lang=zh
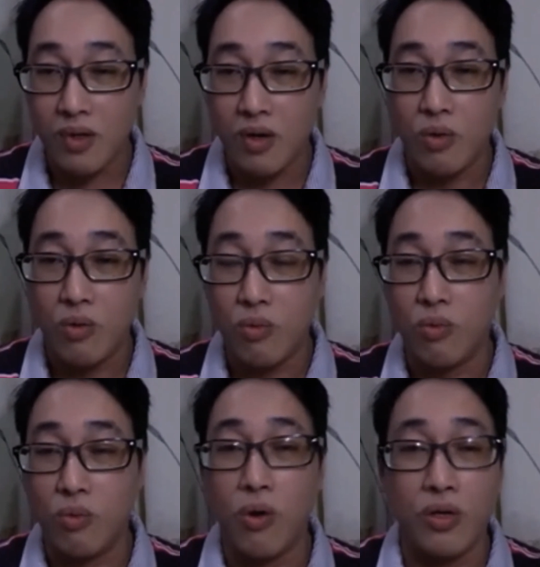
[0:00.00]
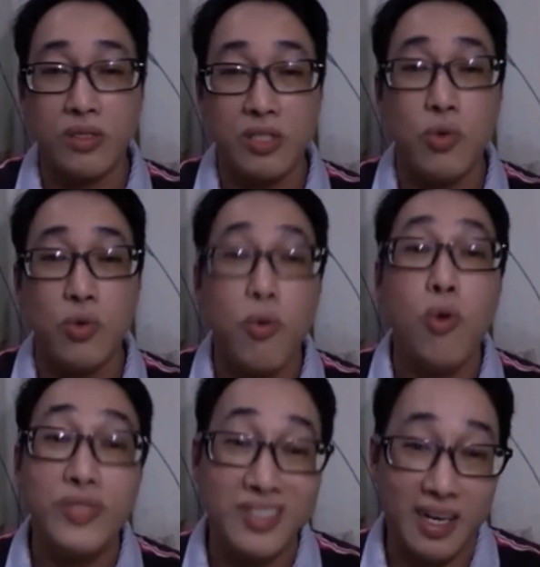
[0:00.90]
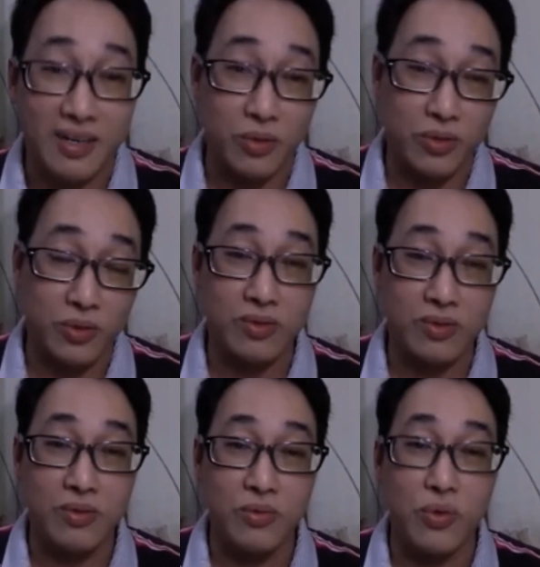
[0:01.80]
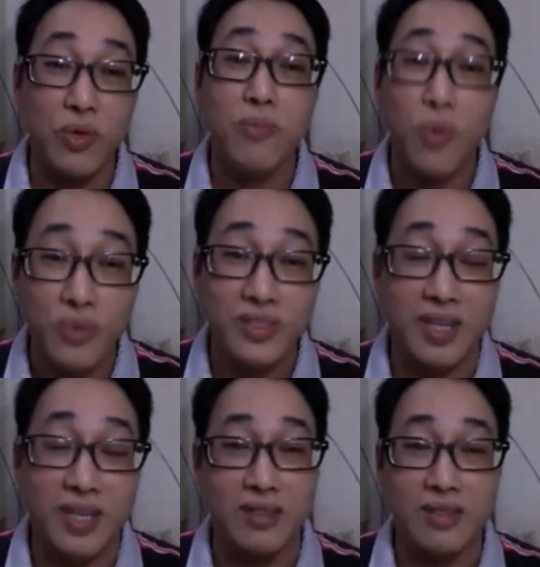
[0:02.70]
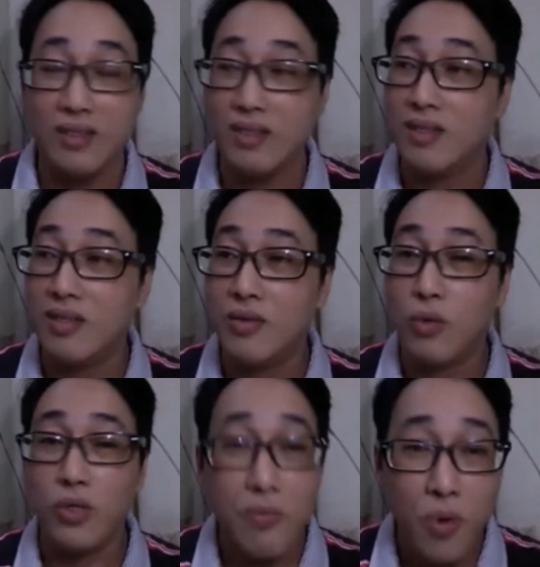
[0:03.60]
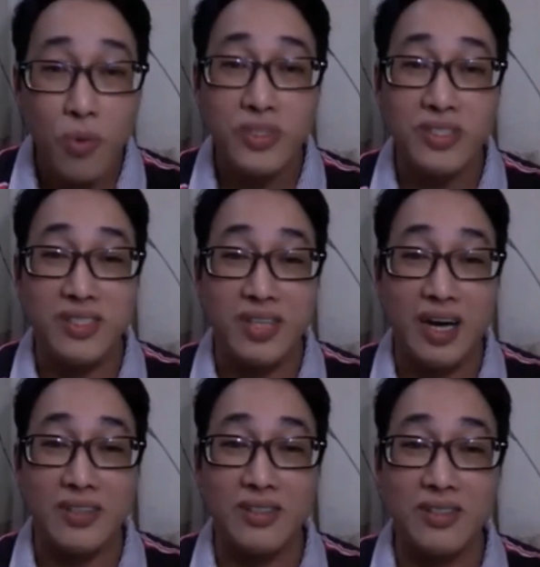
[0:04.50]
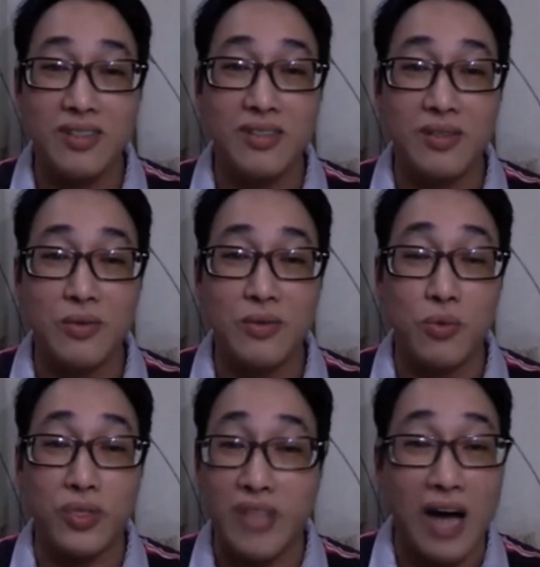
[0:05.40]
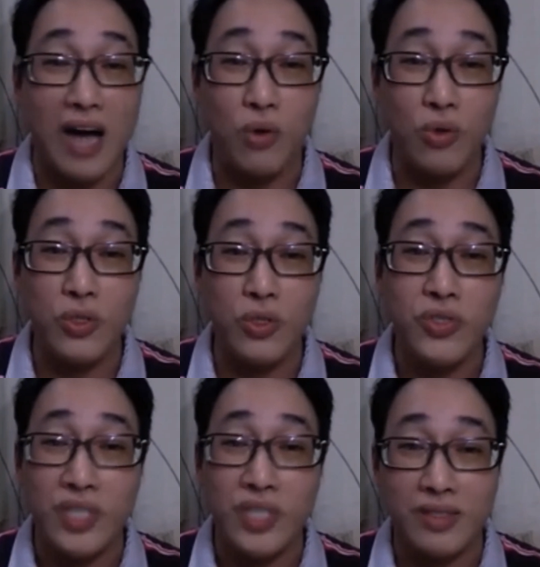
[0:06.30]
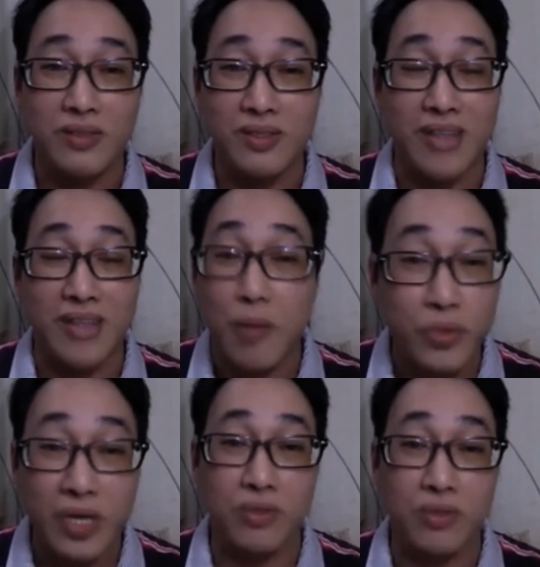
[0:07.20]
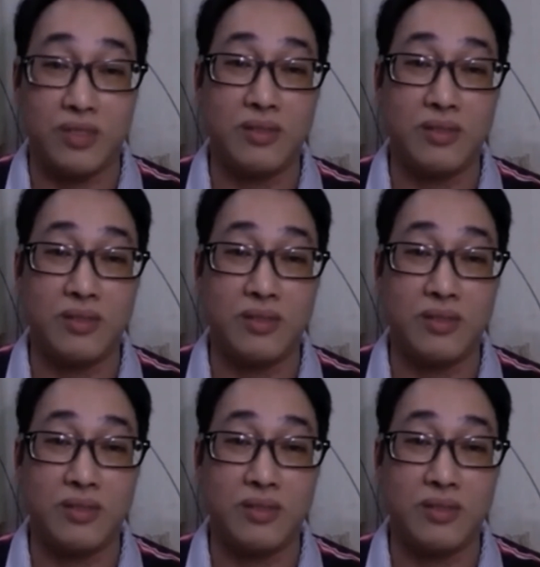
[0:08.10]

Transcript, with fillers: 我有梦想，我说我有梦想，我的梦想是我打工永远达不到的，